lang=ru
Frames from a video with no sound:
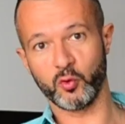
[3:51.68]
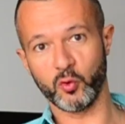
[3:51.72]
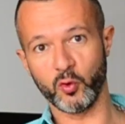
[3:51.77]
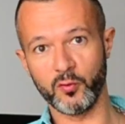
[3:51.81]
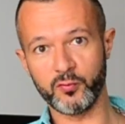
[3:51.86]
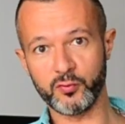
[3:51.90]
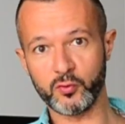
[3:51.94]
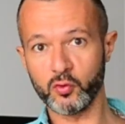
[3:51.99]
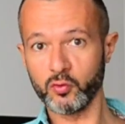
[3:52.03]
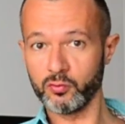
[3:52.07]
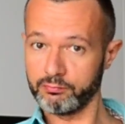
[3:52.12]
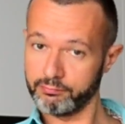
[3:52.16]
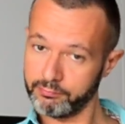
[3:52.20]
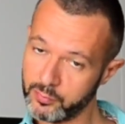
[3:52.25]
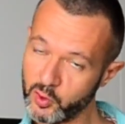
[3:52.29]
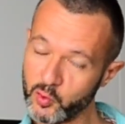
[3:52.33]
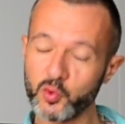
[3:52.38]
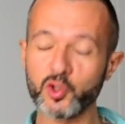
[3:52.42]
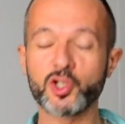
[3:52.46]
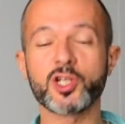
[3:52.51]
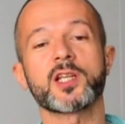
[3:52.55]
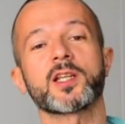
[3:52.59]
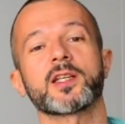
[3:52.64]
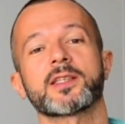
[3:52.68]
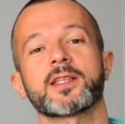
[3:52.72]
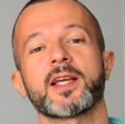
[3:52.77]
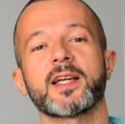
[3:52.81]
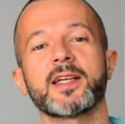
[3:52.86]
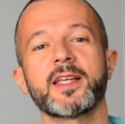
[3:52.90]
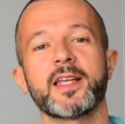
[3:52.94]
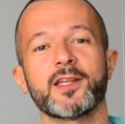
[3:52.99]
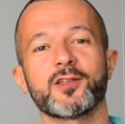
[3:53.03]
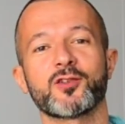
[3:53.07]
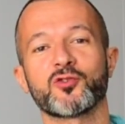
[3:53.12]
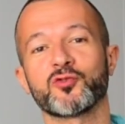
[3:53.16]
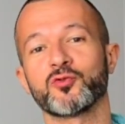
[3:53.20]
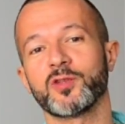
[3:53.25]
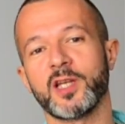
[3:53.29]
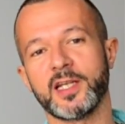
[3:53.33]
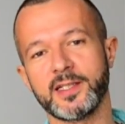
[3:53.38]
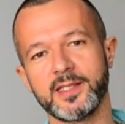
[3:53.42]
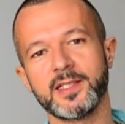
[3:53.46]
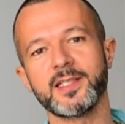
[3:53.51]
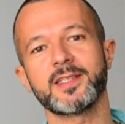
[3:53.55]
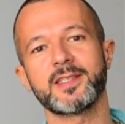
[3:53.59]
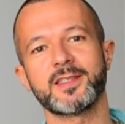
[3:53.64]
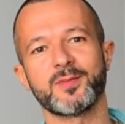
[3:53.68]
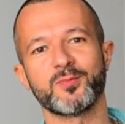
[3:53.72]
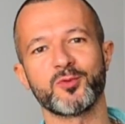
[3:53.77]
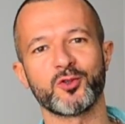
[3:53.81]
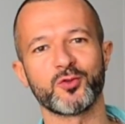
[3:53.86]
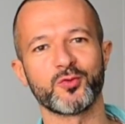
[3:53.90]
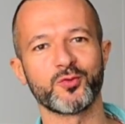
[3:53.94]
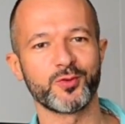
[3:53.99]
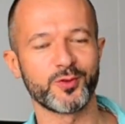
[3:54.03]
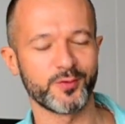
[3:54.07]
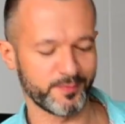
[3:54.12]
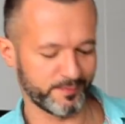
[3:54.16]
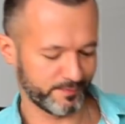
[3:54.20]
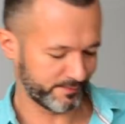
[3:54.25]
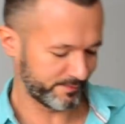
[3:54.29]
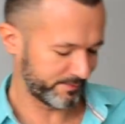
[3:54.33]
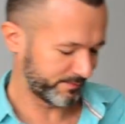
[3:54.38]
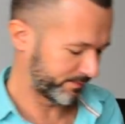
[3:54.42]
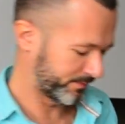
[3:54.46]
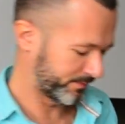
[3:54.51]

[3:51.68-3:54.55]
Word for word: Духовку уже разогретую на 10 минут